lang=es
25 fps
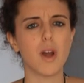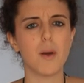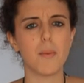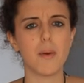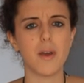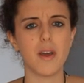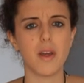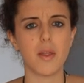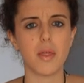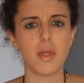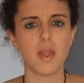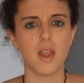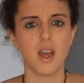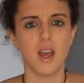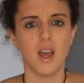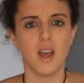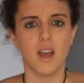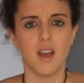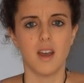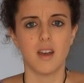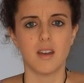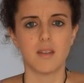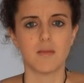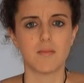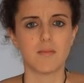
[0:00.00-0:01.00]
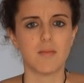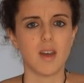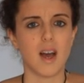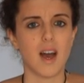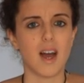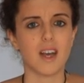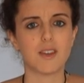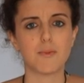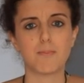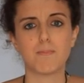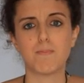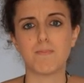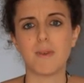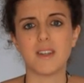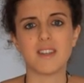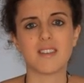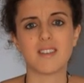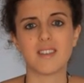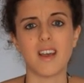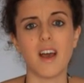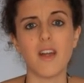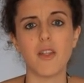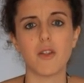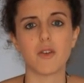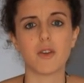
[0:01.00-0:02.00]
vez has
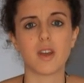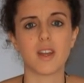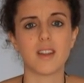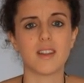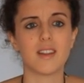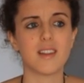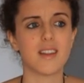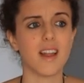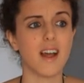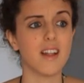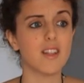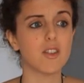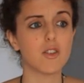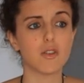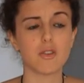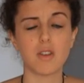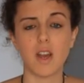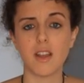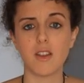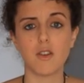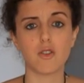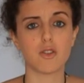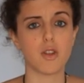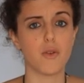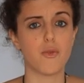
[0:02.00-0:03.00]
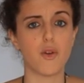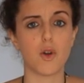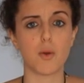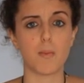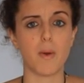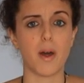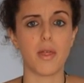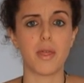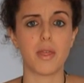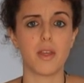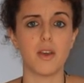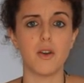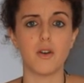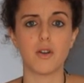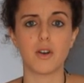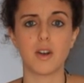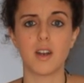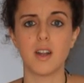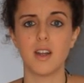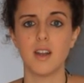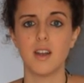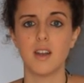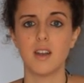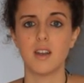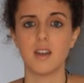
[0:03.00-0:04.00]
pensado que tantos años de formación
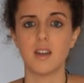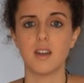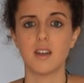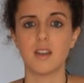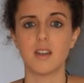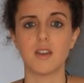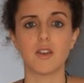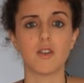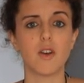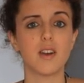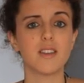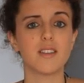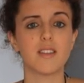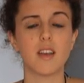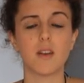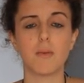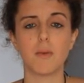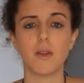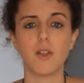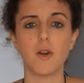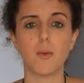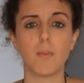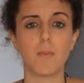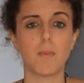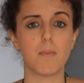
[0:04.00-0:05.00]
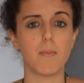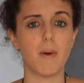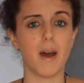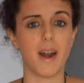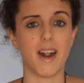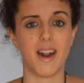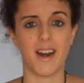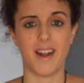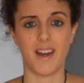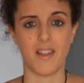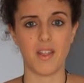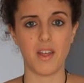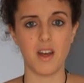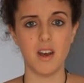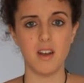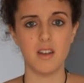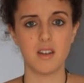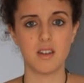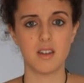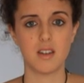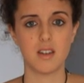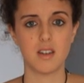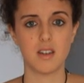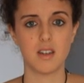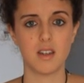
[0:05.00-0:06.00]
no han servido para nada?
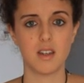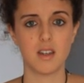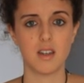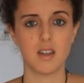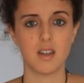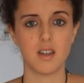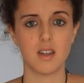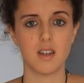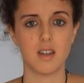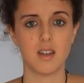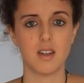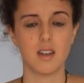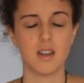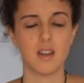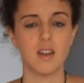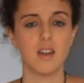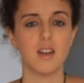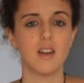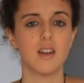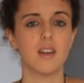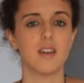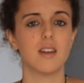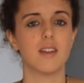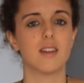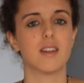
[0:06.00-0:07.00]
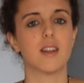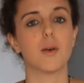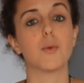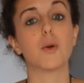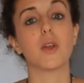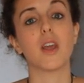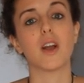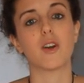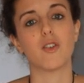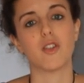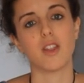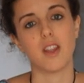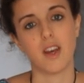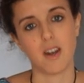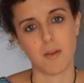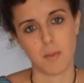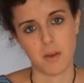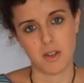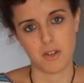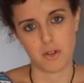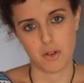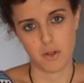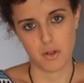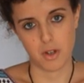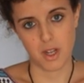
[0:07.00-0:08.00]
Te voy a contar mi
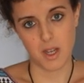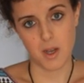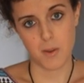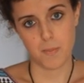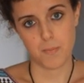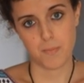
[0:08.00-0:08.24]
historia.